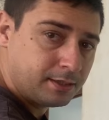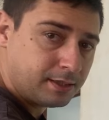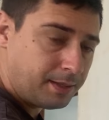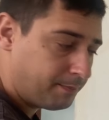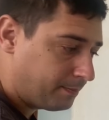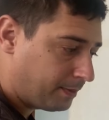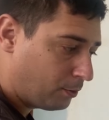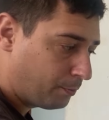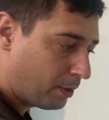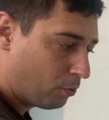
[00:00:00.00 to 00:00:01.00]
tem, tem
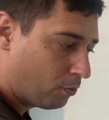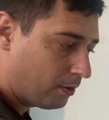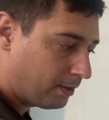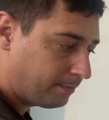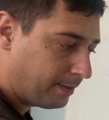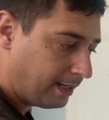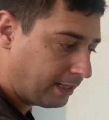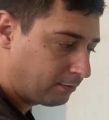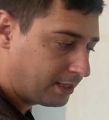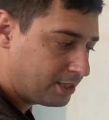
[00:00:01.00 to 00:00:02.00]
um PU, bem
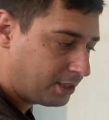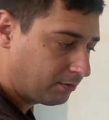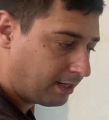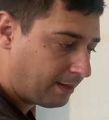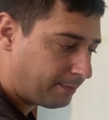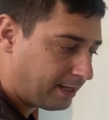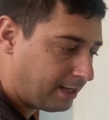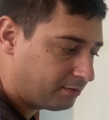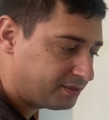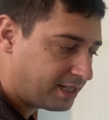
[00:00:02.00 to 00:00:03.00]
lá no cantinho lá, para
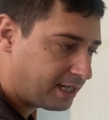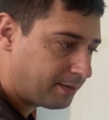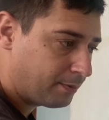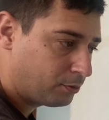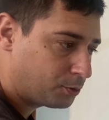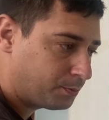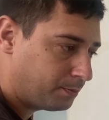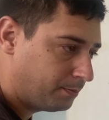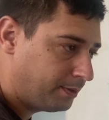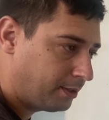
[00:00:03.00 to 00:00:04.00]
ele não sair aqui pelos
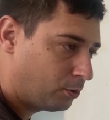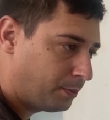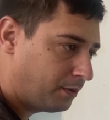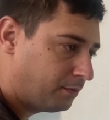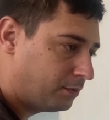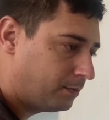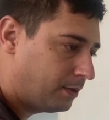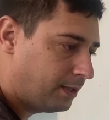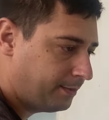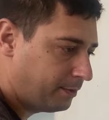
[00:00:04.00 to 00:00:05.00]
micro
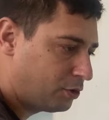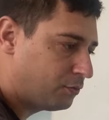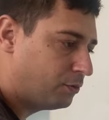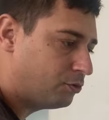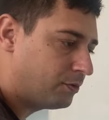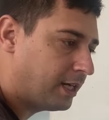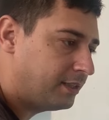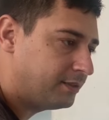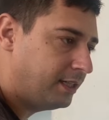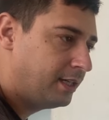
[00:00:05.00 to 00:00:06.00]
é, pelos furos, no
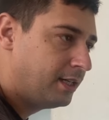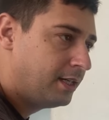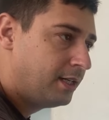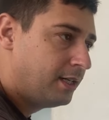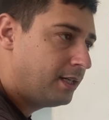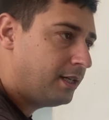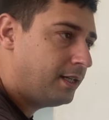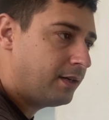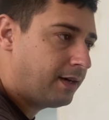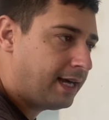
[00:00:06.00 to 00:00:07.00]
caso, né?
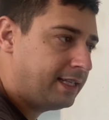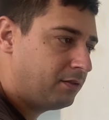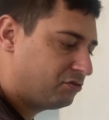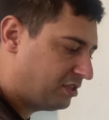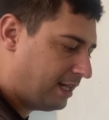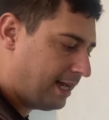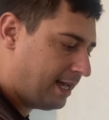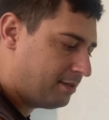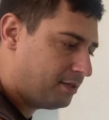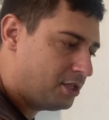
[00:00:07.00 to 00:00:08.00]
Então, a cada uns
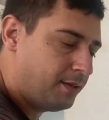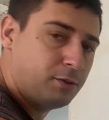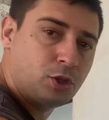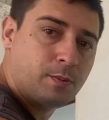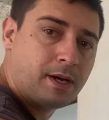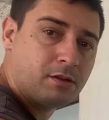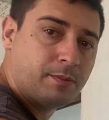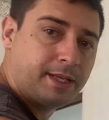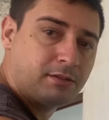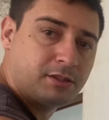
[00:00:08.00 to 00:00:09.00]
10 centímetros, mais ou
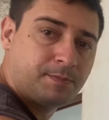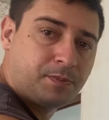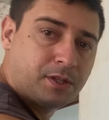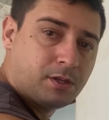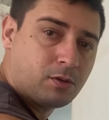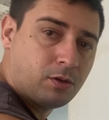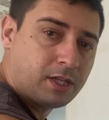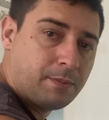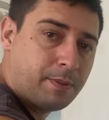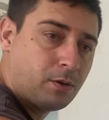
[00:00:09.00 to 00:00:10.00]
menos, eu
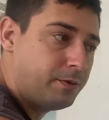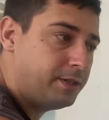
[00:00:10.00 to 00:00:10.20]
coloquei PU